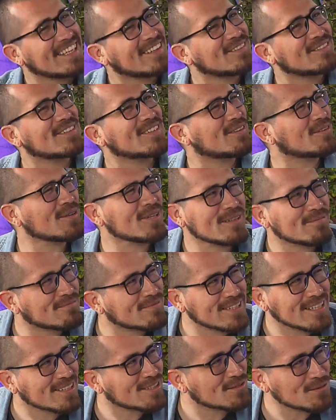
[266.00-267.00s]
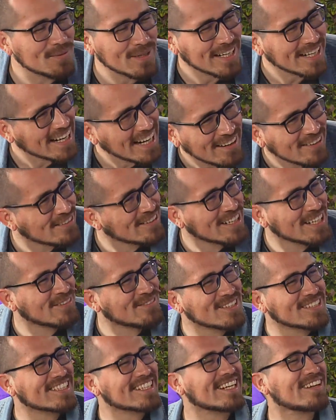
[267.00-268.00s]
como, uy, está súper raro lo que le
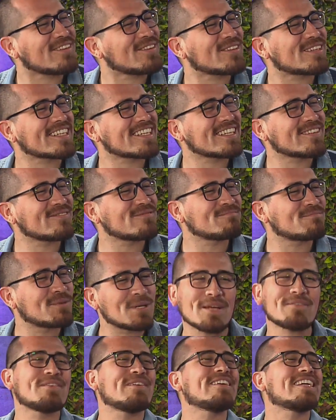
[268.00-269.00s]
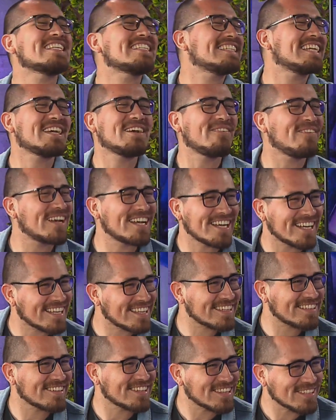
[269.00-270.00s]
pasa a Claudia, tiene pura vivencia igual a las
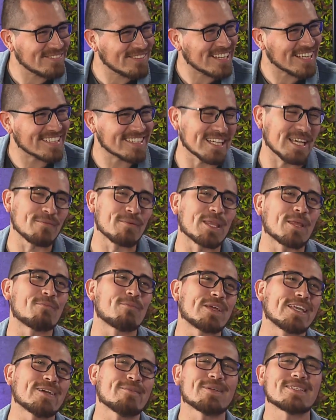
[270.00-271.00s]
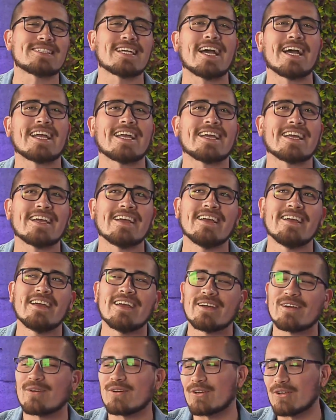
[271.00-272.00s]
de los demás. Sí, pues después ya pasaba que
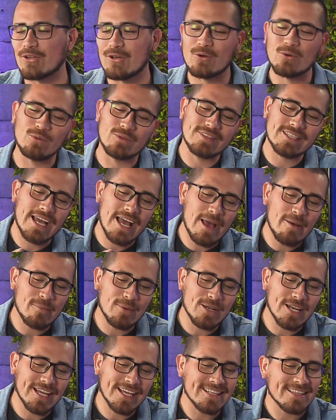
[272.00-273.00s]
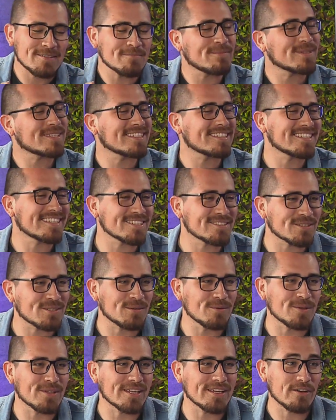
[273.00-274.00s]
cuando nos juntamos, la gente empieza a hacer eso
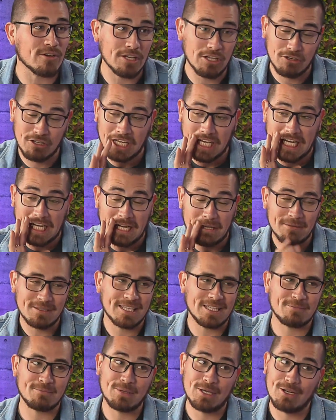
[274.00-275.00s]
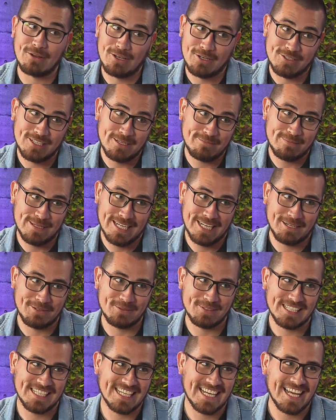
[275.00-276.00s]
como de, oye, no digan nada, y después lo va a anotar para la
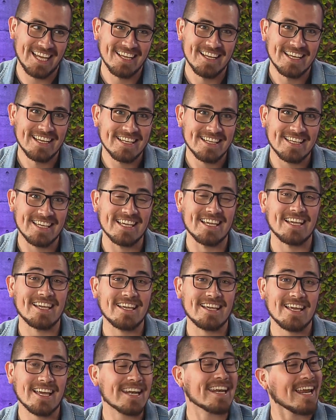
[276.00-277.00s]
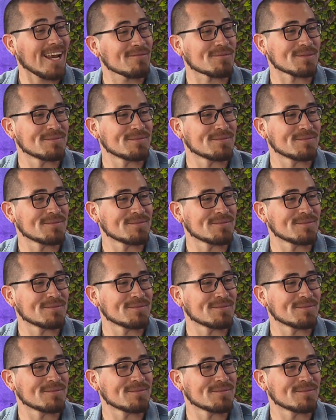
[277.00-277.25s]
ruta. Claro. Y es real.